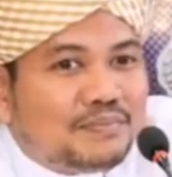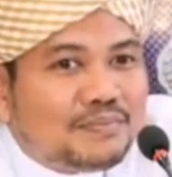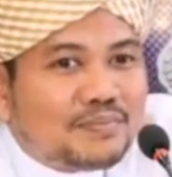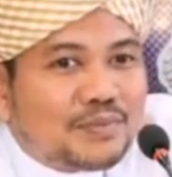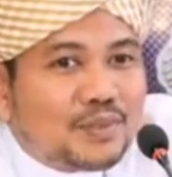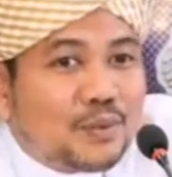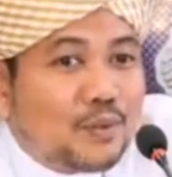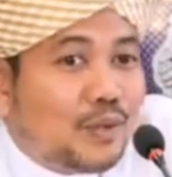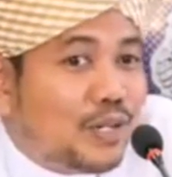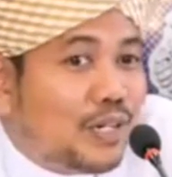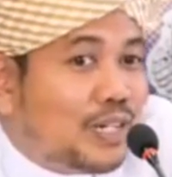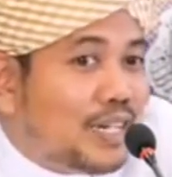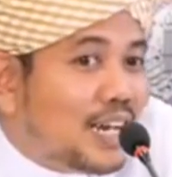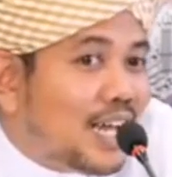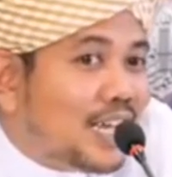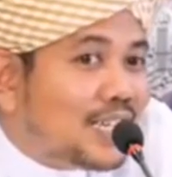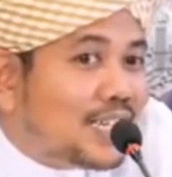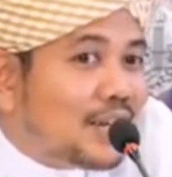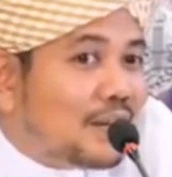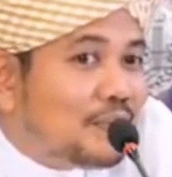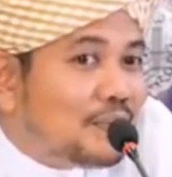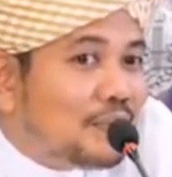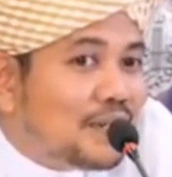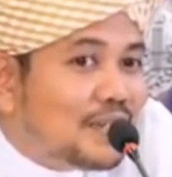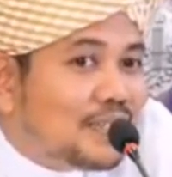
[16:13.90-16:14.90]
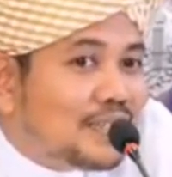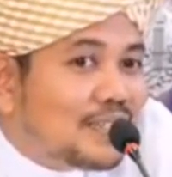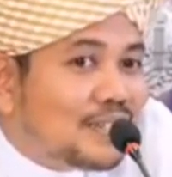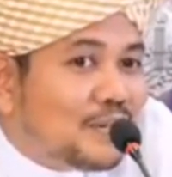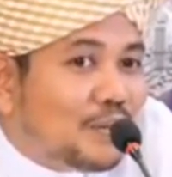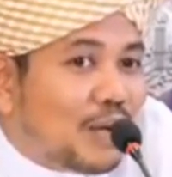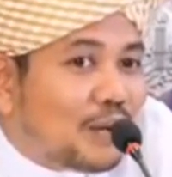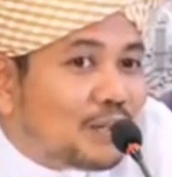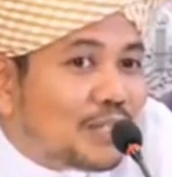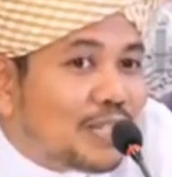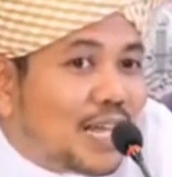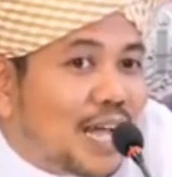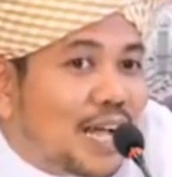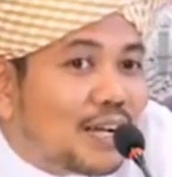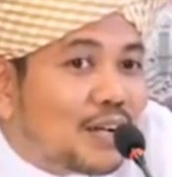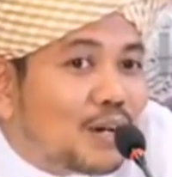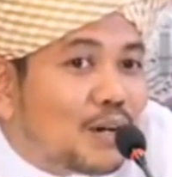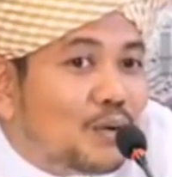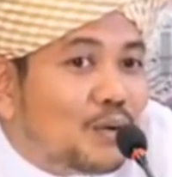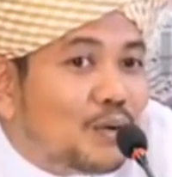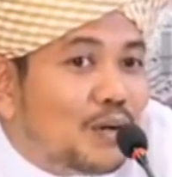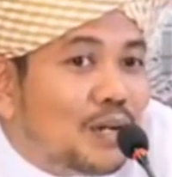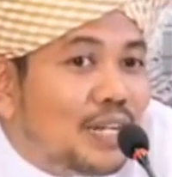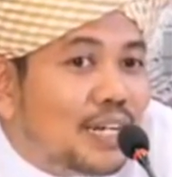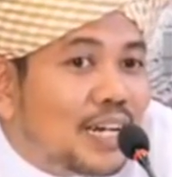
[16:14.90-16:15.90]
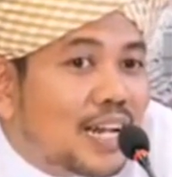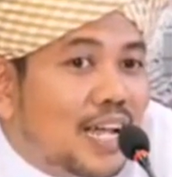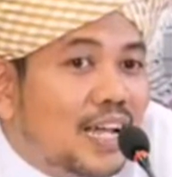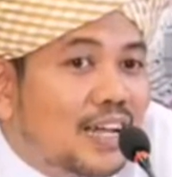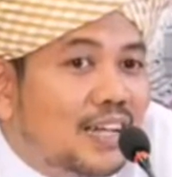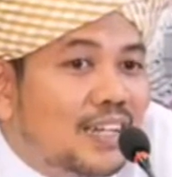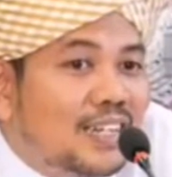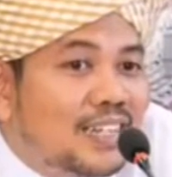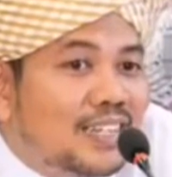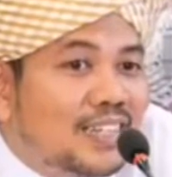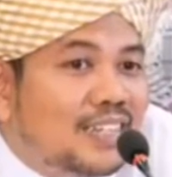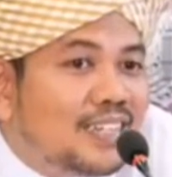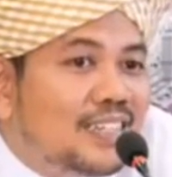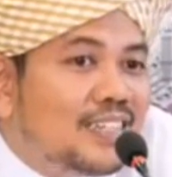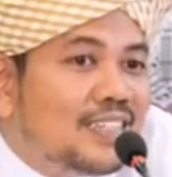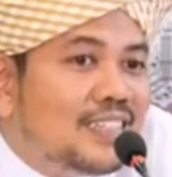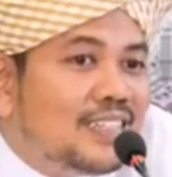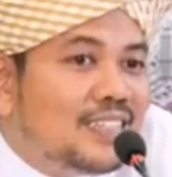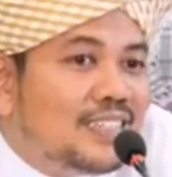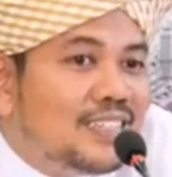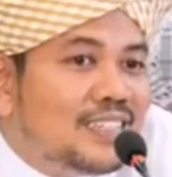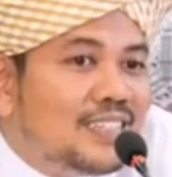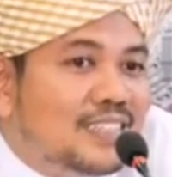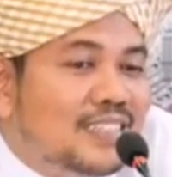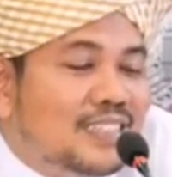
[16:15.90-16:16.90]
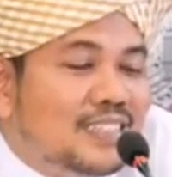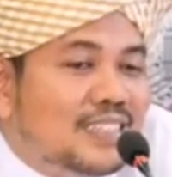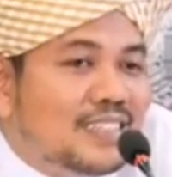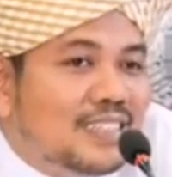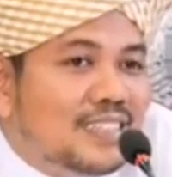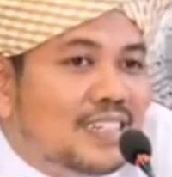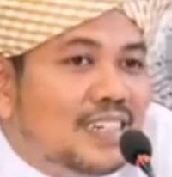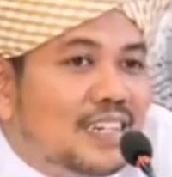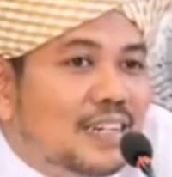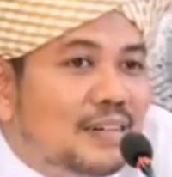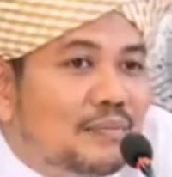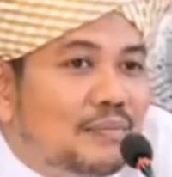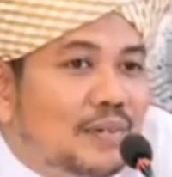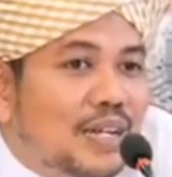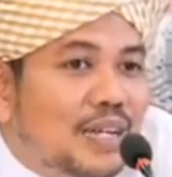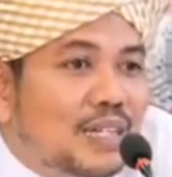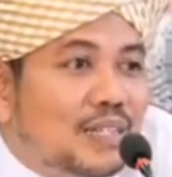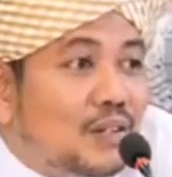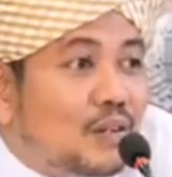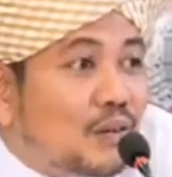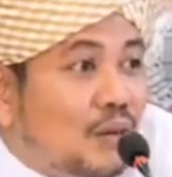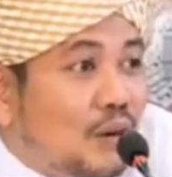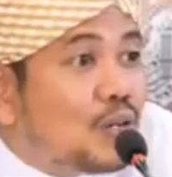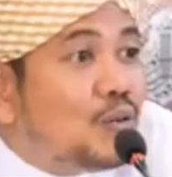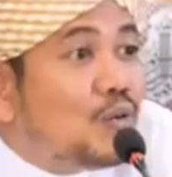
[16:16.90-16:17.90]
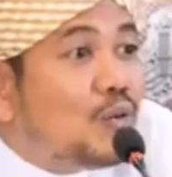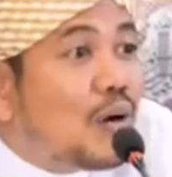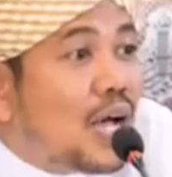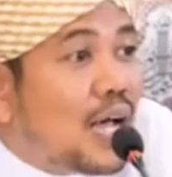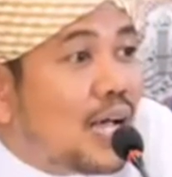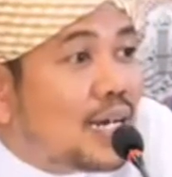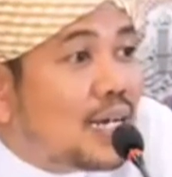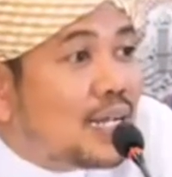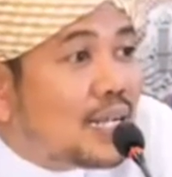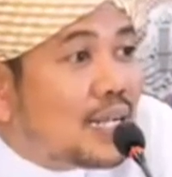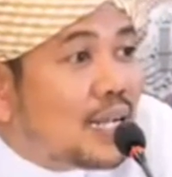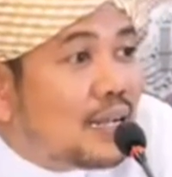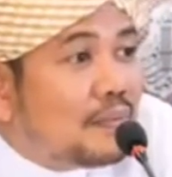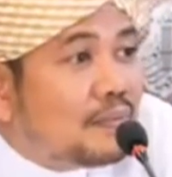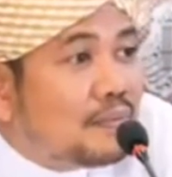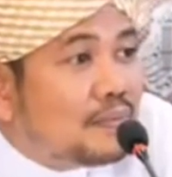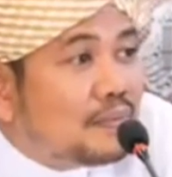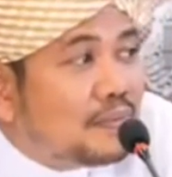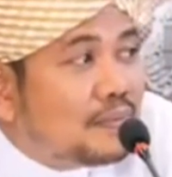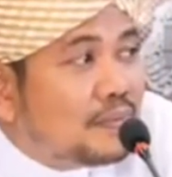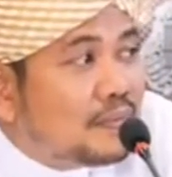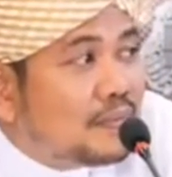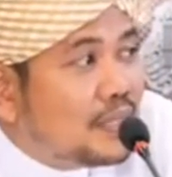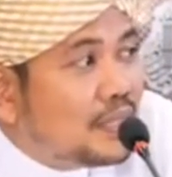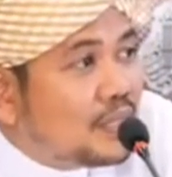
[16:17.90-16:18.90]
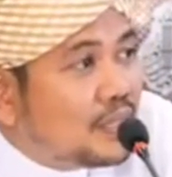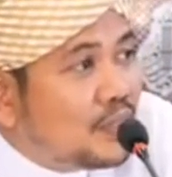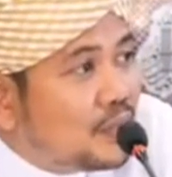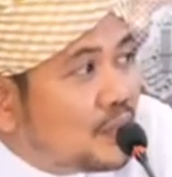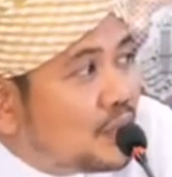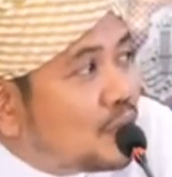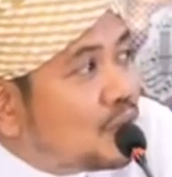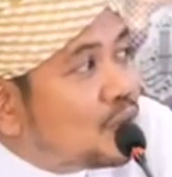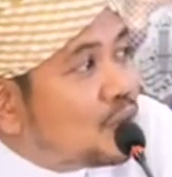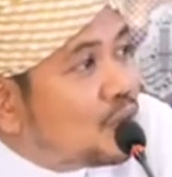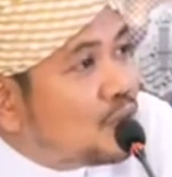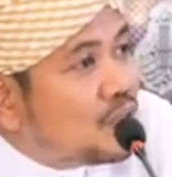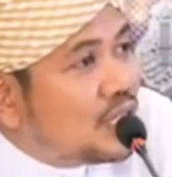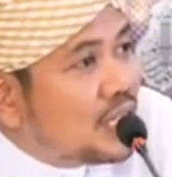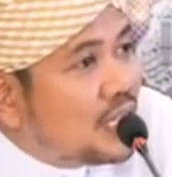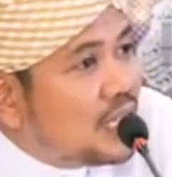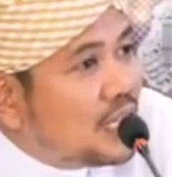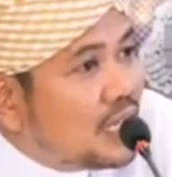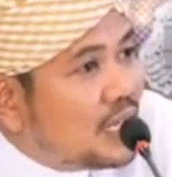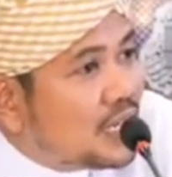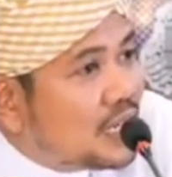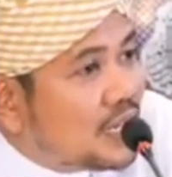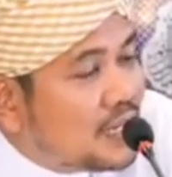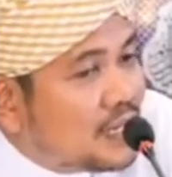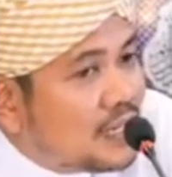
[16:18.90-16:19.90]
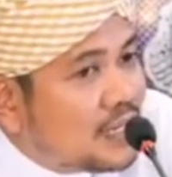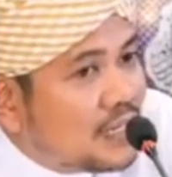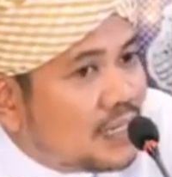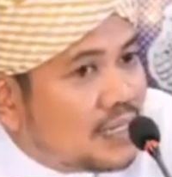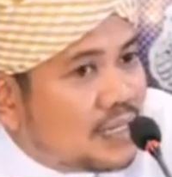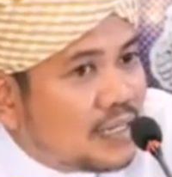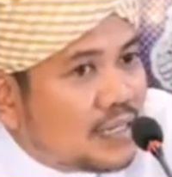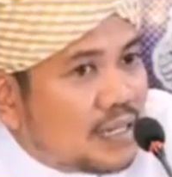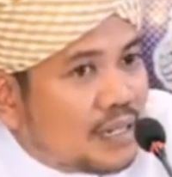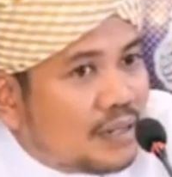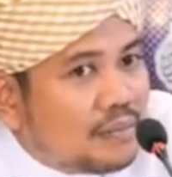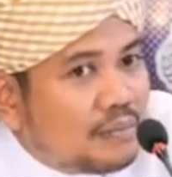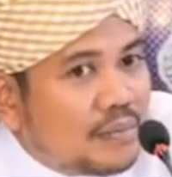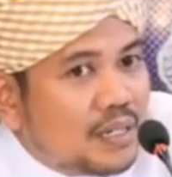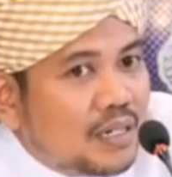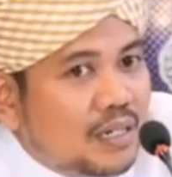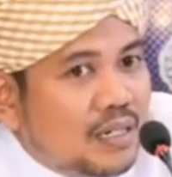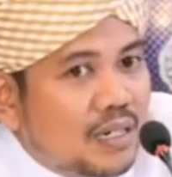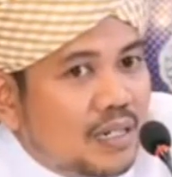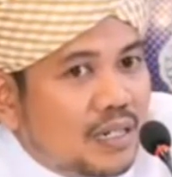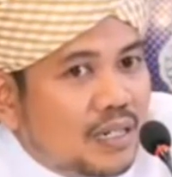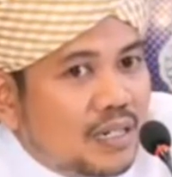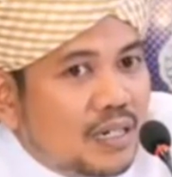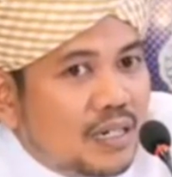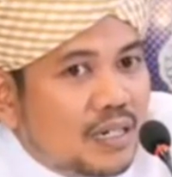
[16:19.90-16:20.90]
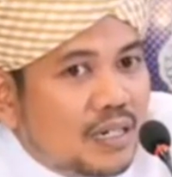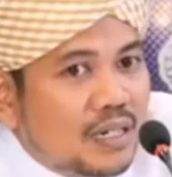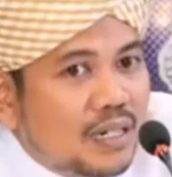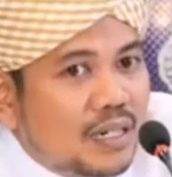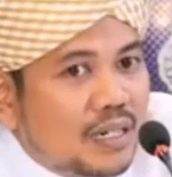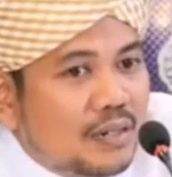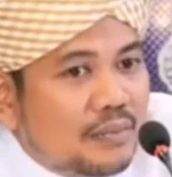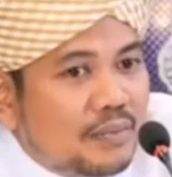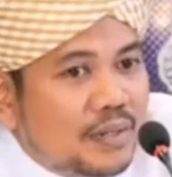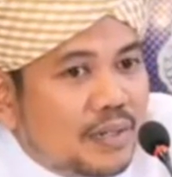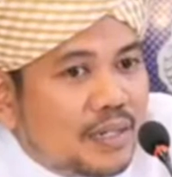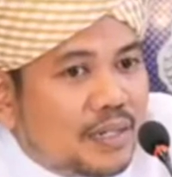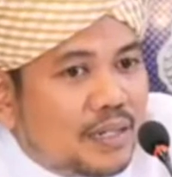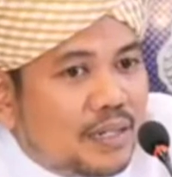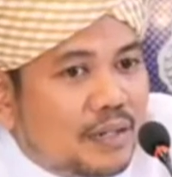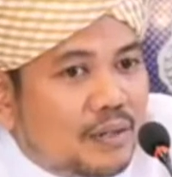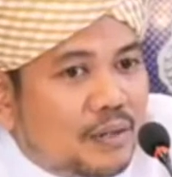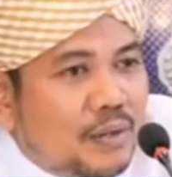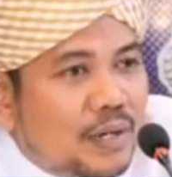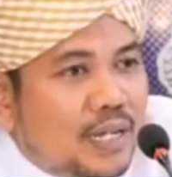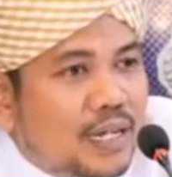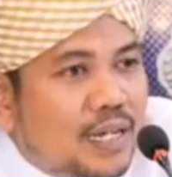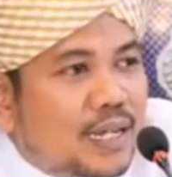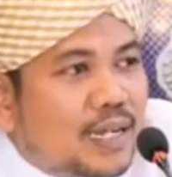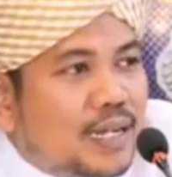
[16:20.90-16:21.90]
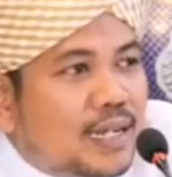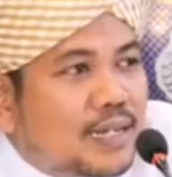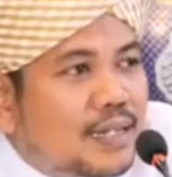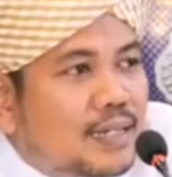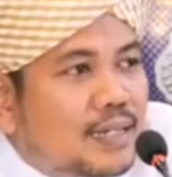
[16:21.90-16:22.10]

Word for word: โหนี่นาทำแววตากลัวเลยนะนิเรียมนาต้องขอดุอานะครับนี่จุซงจุซีดเนี่ยทำเดินเดินเดินเดินไปเหอะรวยนัก